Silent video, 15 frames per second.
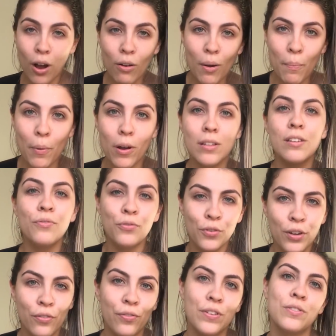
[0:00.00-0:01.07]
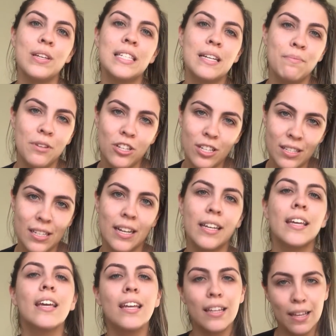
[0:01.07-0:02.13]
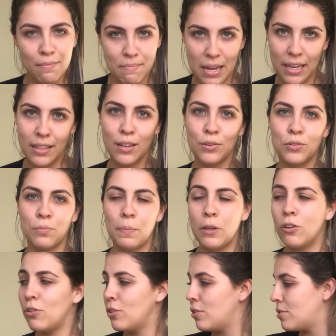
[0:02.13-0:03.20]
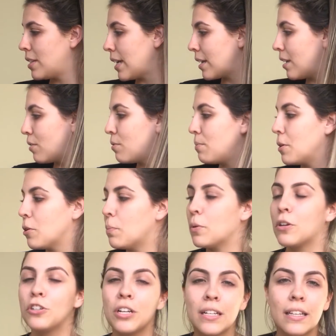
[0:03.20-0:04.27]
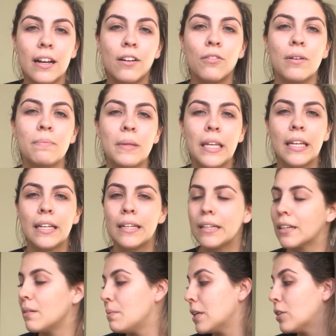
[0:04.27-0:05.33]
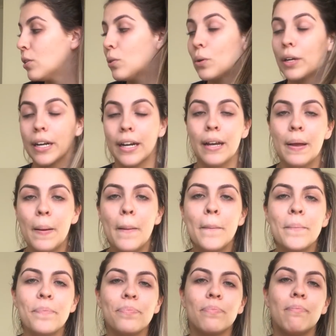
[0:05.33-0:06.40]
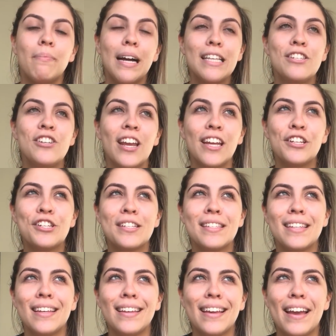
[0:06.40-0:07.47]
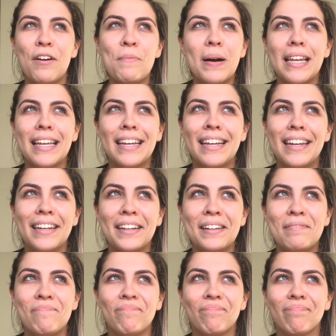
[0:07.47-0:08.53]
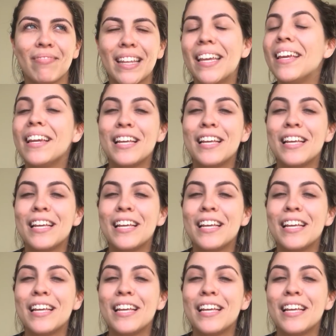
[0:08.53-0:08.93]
e logo após eu fui e fiz o exame de sangue, que também deu superior, não está aqui comigo porque já está com a minha, com a minha doutora. Mas, gente, assim, é uma alegria